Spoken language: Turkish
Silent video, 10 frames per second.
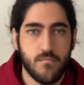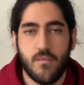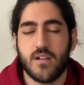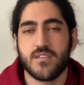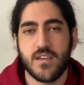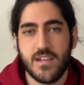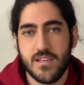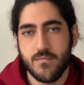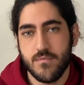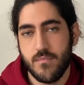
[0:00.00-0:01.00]
Mert'e
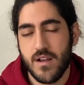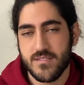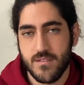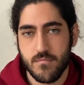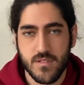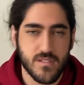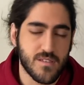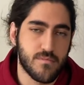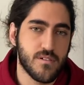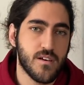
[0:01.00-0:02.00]
geleyim. Mert de mis
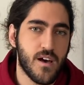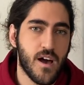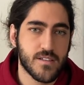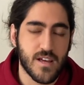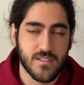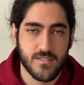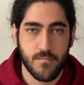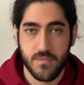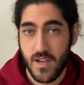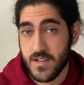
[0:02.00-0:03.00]
gibi her
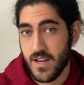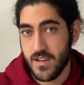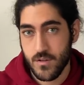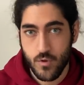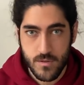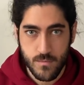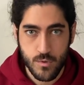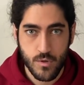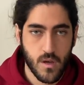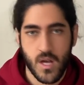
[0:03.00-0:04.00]
dersten birer kaynak
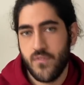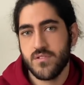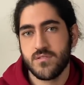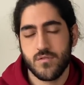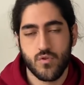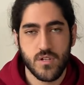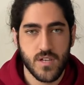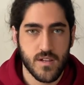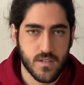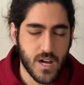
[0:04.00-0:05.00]
çözmüş. Kafanızda soru
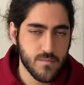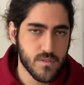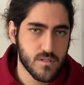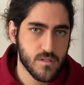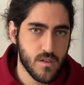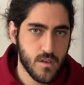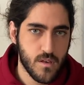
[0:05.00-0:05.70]
işareti kalmasın.